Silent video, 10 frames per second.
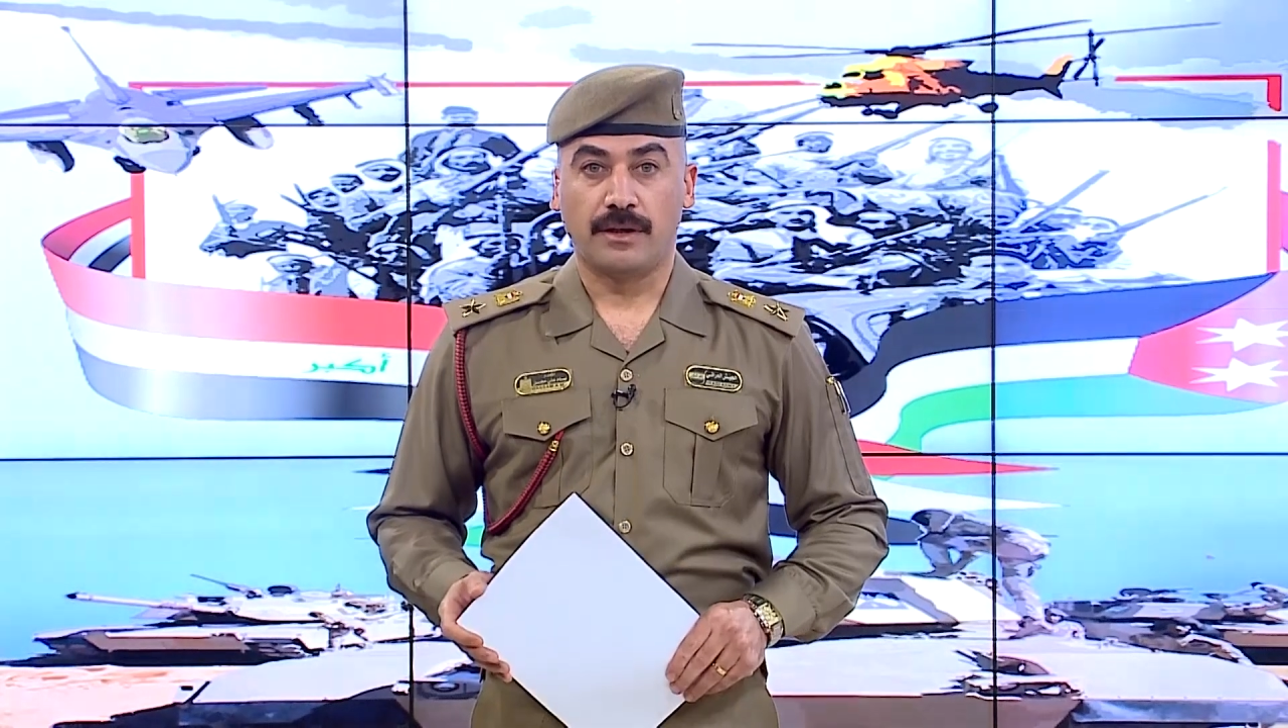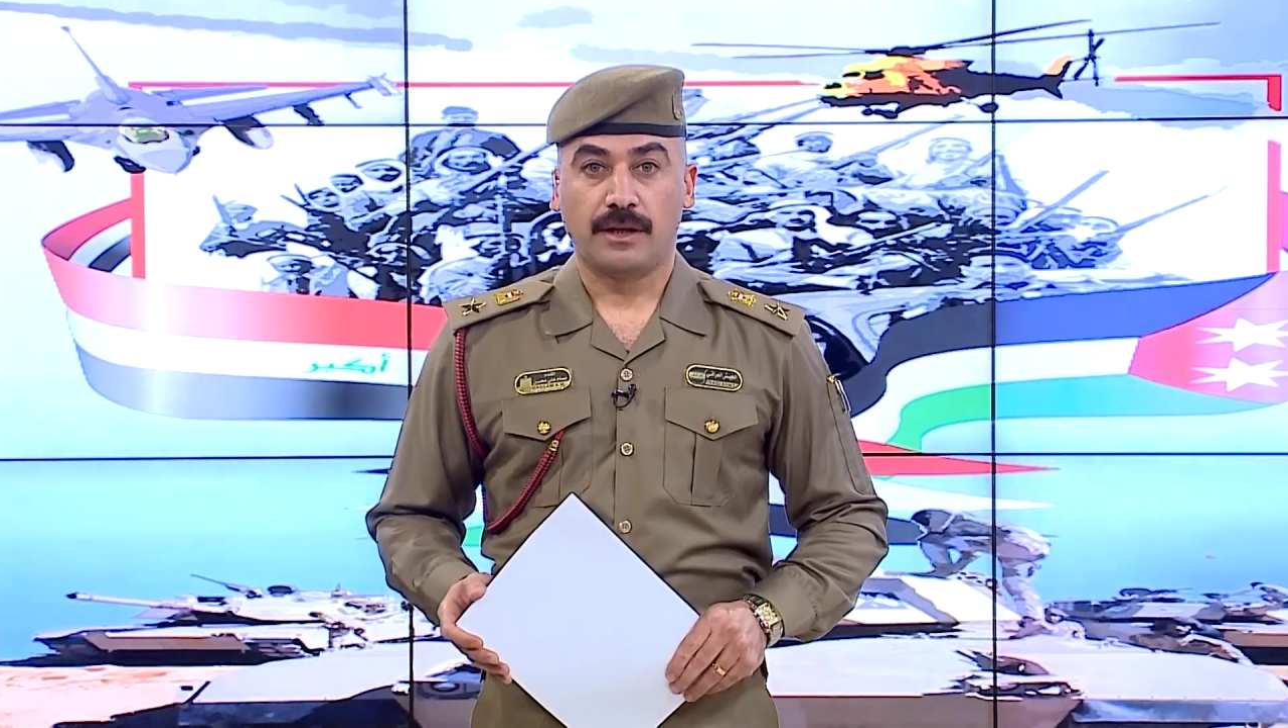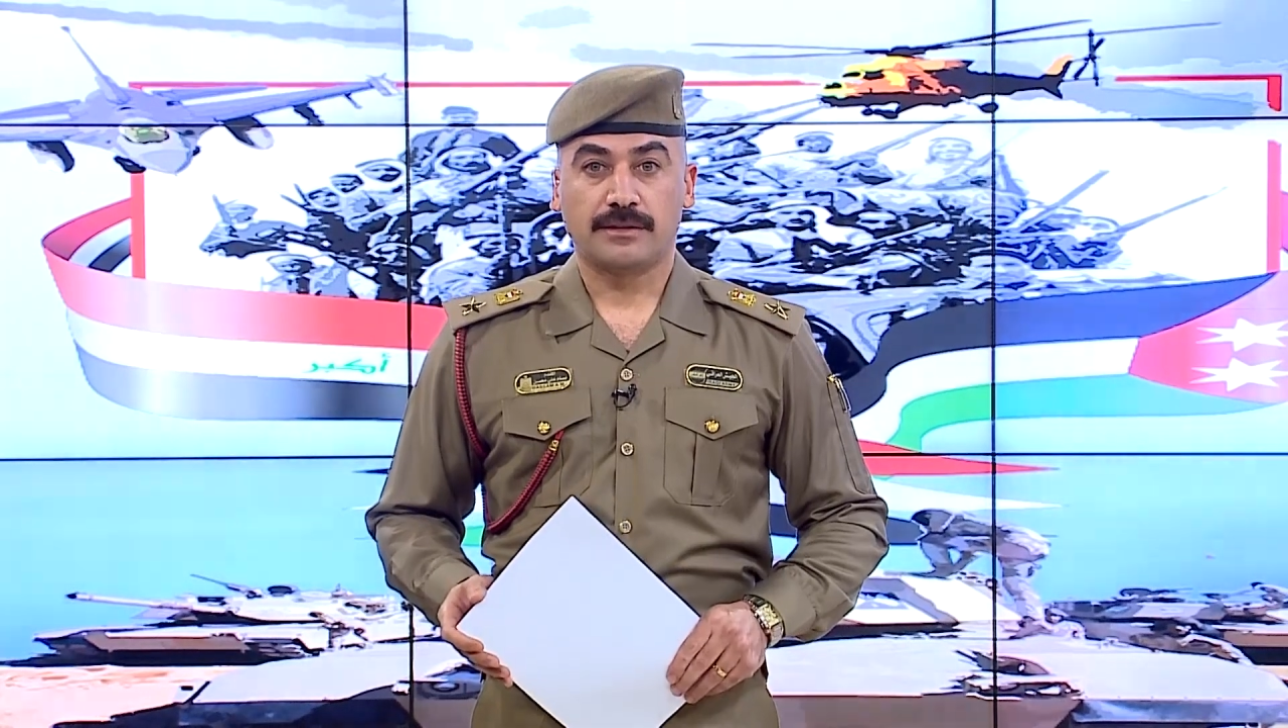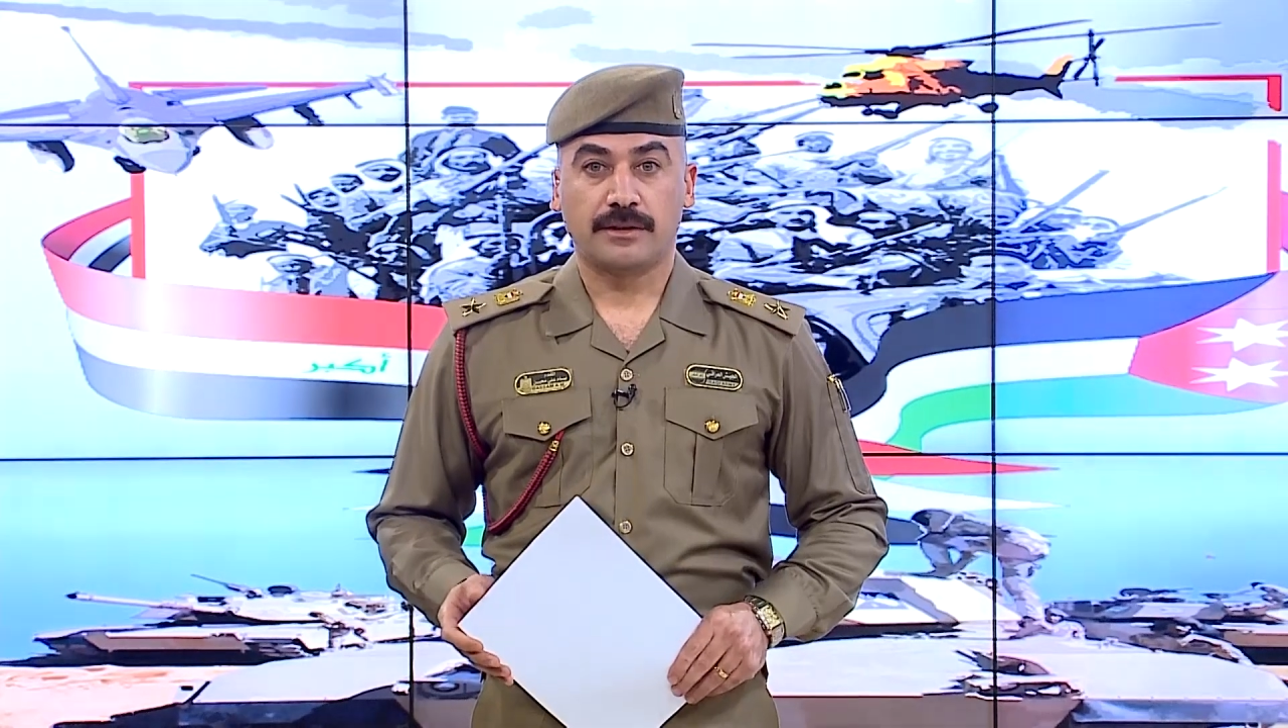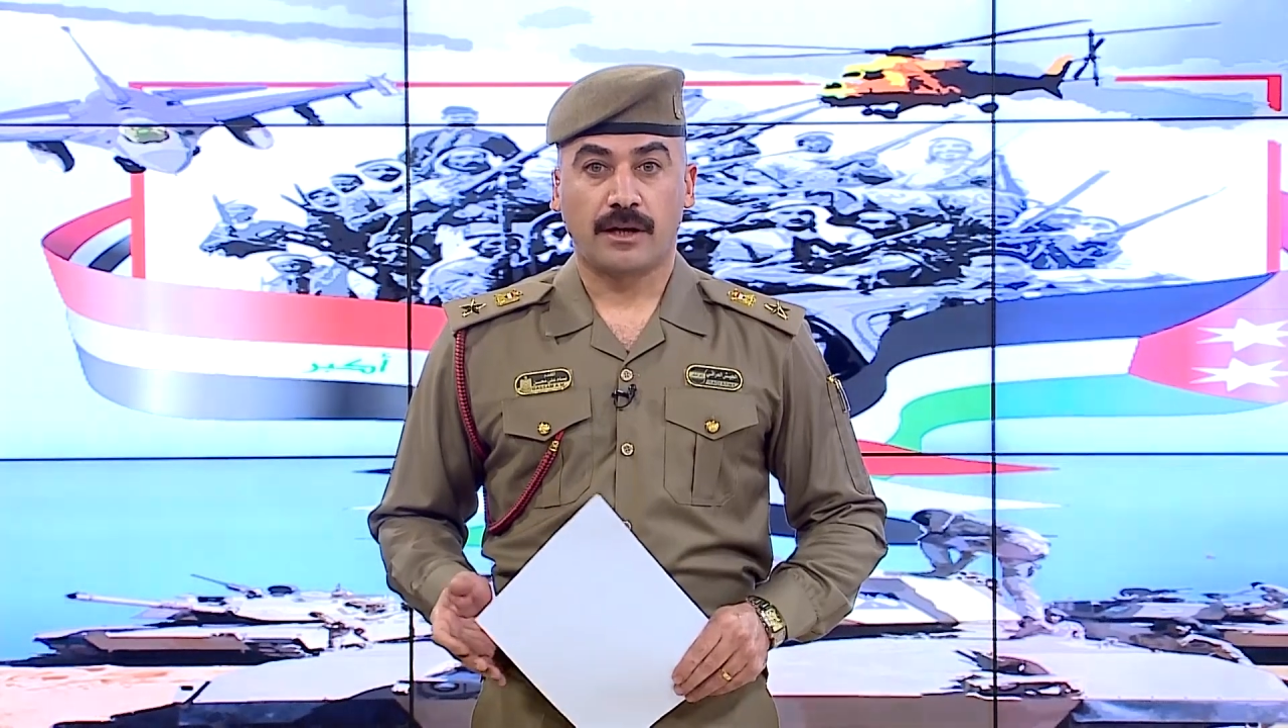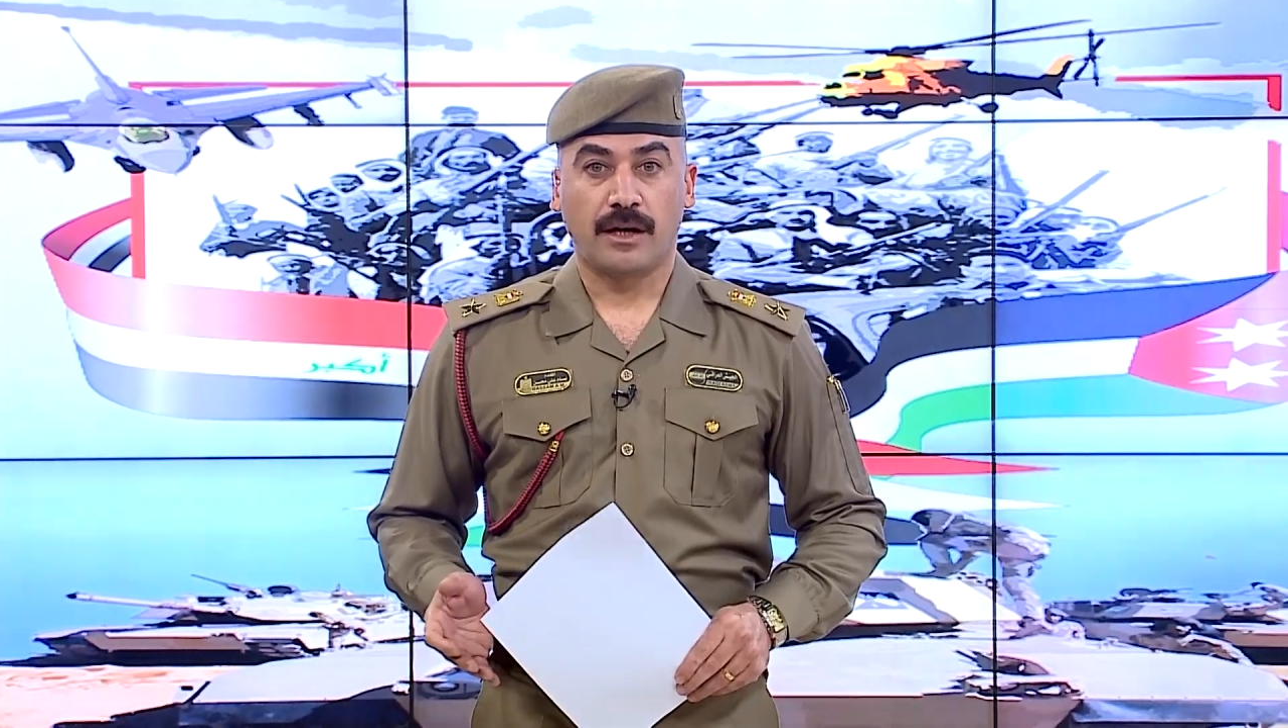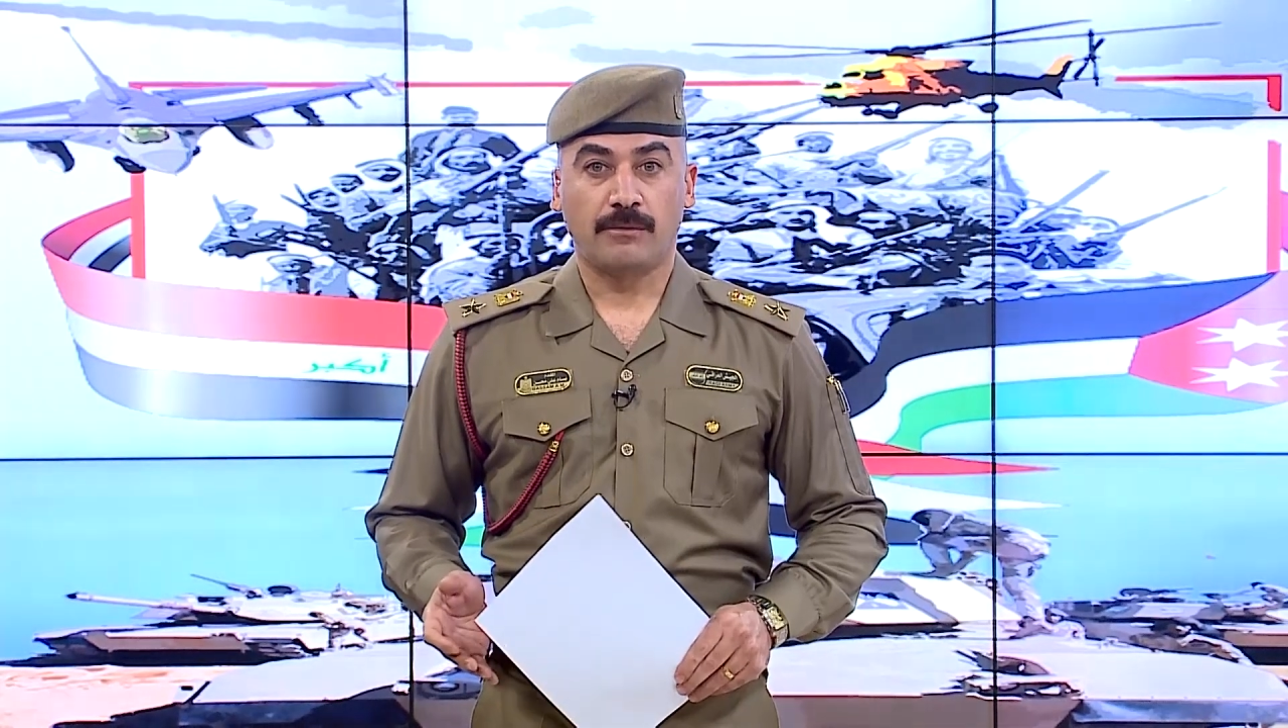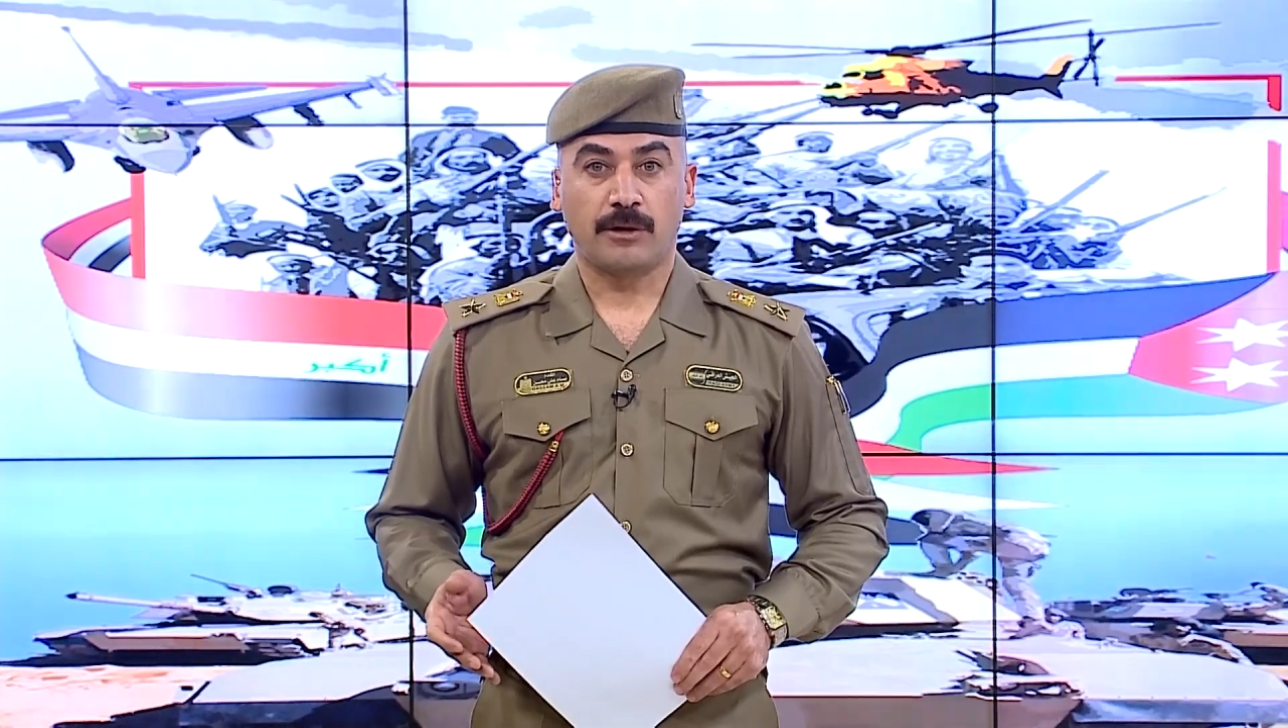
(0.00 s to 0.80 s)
صدر أمر